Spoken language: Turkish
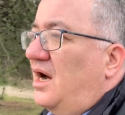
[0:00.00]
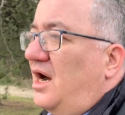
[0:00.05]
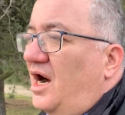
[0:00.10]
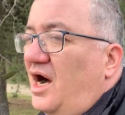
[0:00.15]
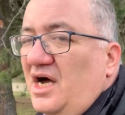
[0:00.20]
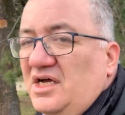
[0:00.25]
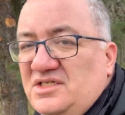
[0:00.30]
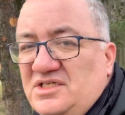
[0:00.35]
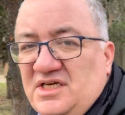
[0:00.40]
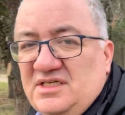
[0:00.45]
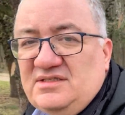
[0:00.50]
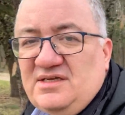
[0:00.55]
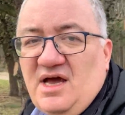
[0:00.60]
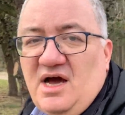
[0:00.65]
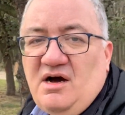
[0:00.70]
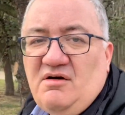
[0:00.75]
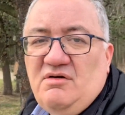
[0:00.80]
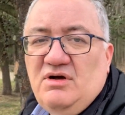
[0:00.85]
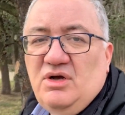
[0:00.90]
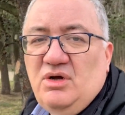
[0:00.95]
ACT
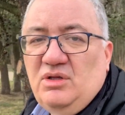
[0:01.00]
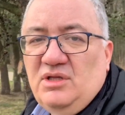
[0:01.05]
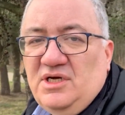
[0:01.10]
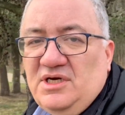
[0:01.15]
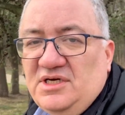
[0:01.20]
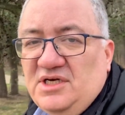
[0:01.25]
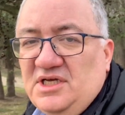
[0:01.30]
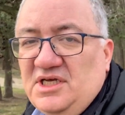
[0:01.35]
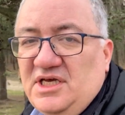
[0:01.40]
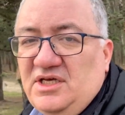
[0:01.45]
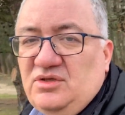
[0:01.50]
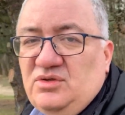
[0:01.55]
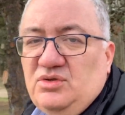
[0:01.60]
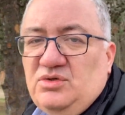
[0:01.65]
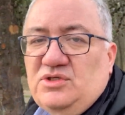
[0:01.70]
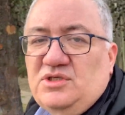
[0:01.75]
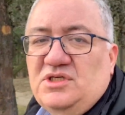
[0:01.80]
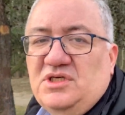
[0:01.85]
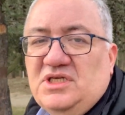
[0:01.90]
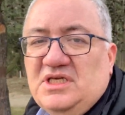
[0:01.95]
Hava Yolları'nın
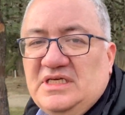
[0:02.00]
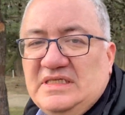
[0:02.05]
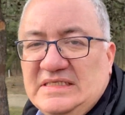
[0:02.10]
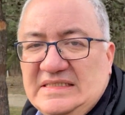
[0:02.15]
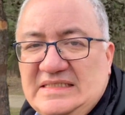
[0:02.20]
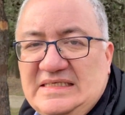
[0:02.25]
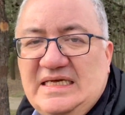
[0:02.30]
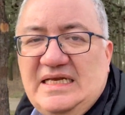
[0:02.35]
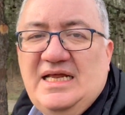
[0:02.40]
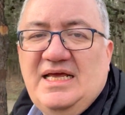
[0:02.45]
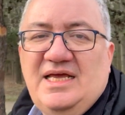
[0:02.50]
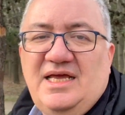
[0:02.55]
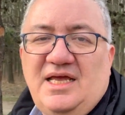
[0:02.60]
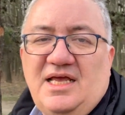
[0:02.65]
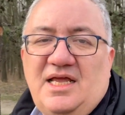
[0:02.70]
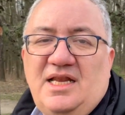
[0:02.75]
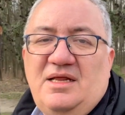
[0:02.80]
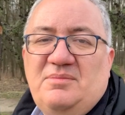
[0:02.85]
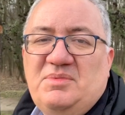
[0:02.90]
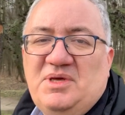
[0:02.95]
747'si ile
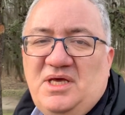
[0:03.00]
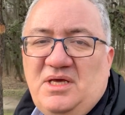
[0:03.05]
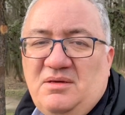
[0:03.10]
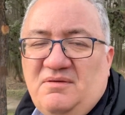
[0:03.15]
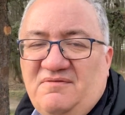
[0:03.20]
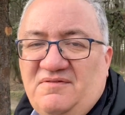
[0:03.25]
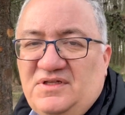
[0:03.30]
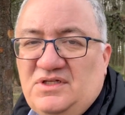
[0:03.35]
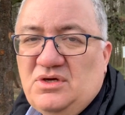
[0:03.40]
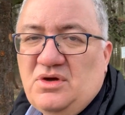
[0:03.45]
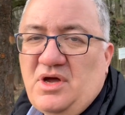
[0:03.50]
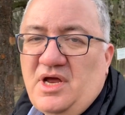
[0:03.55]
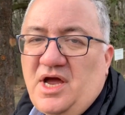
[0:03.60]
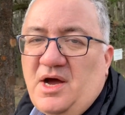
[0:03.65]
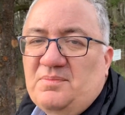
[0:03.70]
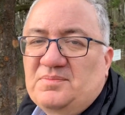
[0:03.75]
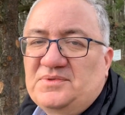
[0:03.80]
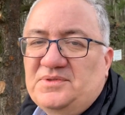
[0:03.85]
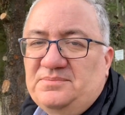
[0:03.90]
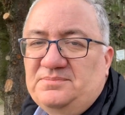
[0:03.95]
ilgili bir video
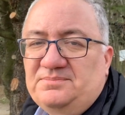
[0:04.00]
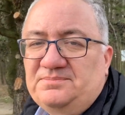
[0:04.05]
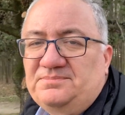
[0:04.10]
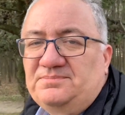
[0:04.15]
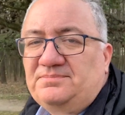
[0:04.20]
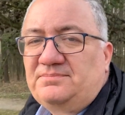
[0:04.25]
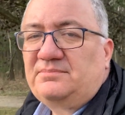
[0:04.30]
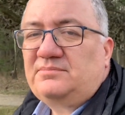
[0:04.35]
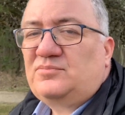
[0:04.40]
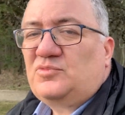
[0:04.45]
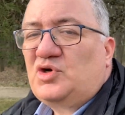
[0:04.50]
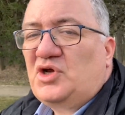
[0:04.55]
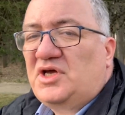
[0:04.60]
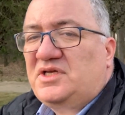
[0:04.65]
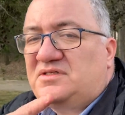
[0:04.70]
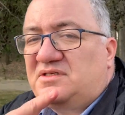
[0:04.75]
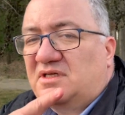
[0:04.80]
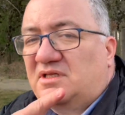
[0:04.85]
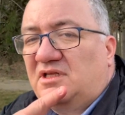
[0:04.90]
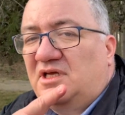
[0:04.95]
yaptım.
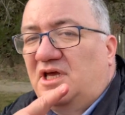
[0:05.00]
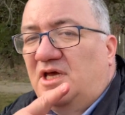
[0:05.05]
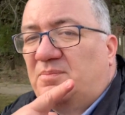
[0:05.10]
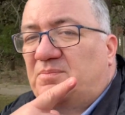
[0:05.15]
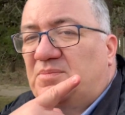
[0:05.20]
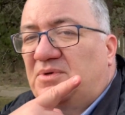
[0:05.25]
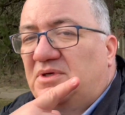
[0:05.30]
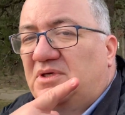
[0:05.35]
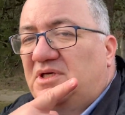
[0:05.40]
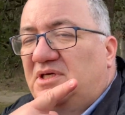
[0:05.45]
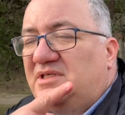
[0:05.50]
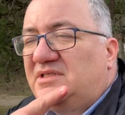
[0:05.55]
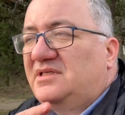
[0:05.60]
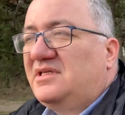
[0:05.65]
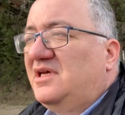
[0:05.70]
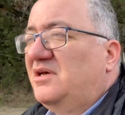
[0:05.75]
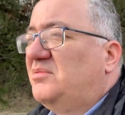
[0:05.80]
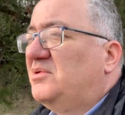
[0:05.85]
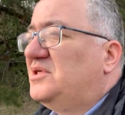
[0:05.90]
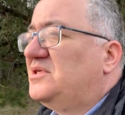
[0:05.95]
Buraya tıklayıp
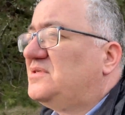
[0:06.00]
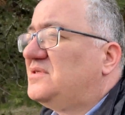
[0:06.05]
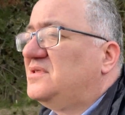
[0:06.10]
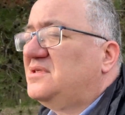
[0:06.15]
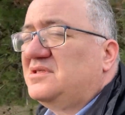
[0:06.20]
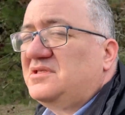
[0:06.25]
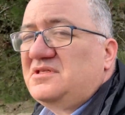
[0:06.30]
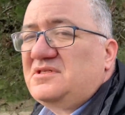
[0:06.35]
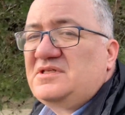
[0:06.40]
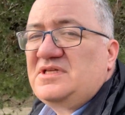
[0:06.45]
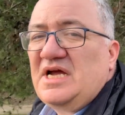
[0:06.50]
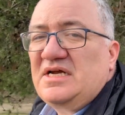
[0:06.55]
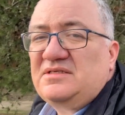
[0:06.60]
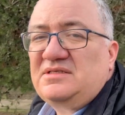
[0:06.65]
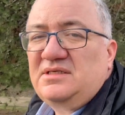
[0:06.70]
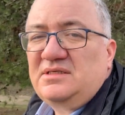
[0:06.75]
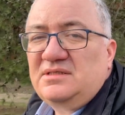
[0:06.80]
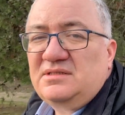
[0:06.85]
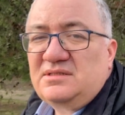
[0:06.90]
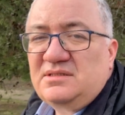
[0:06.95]
izleyebilirsiniz
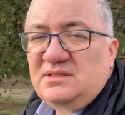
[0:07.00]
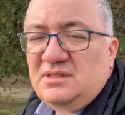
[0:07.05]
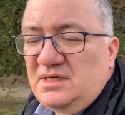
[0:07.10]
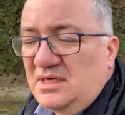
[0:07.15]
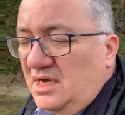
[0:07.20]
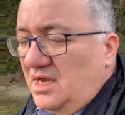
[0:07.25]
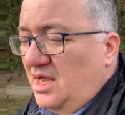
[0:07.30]
isterseniz.